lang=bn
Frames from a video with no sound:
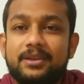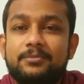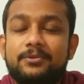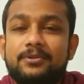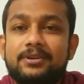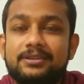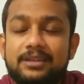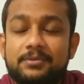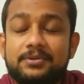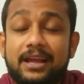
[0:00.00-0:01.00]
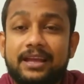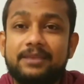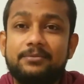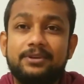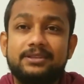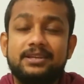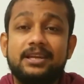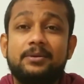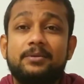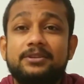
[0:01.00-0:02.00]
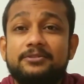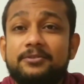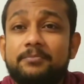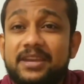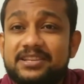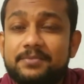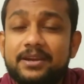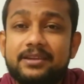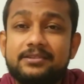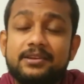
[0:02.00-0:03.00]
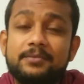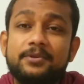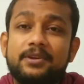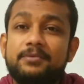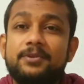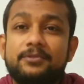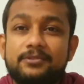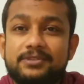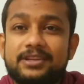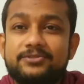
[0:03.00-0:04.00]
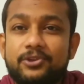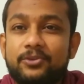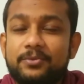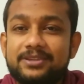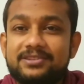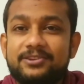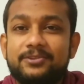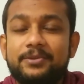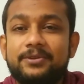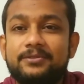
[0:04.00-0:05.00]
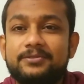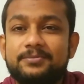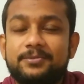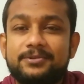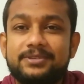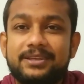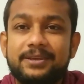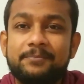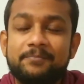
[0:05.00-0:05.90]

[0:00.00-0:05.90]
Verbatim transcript: এবং আমি আগেই বলেছিলাম আমার যখন ম্যাচ প্রেডিকশন এবং রিভিউ অনুষ্ঠান চলমান ছিল বিনোদন স্পোর্টসে